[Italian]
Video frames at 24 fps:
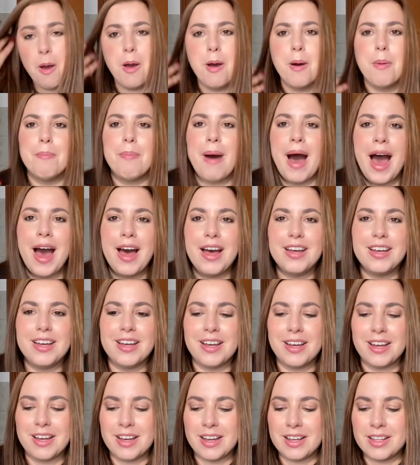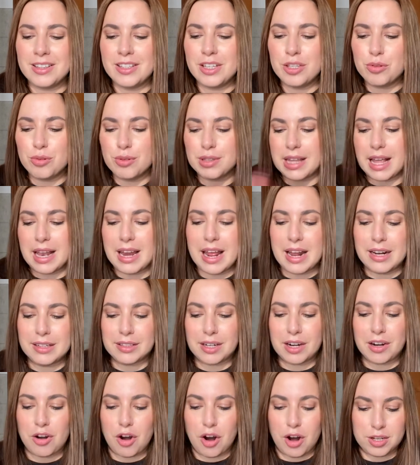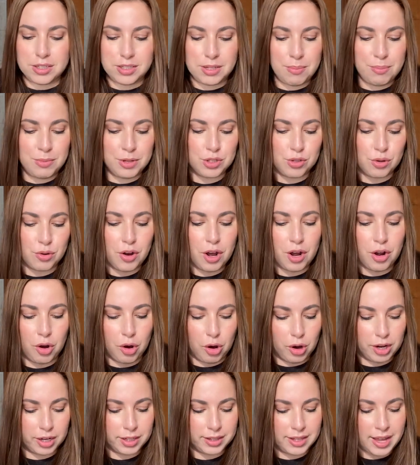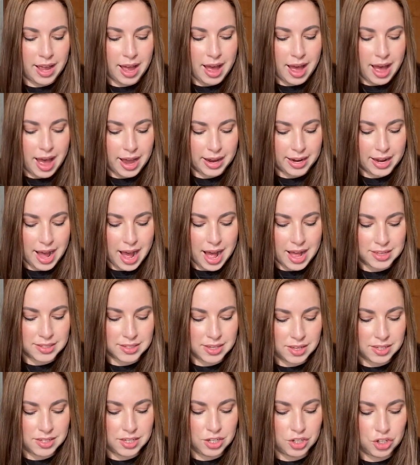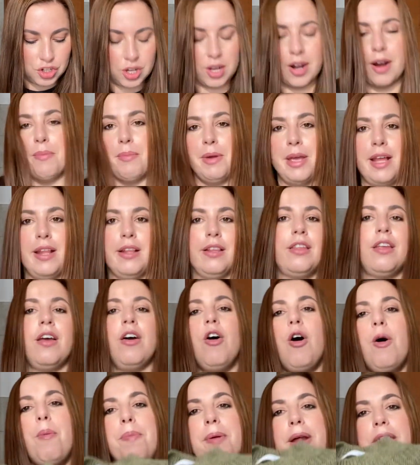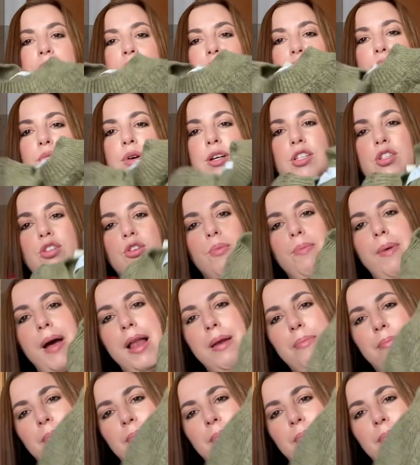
ma eh, di tutte le altre cose mi sono accorta a casa sinceramente. Ho preso questo bel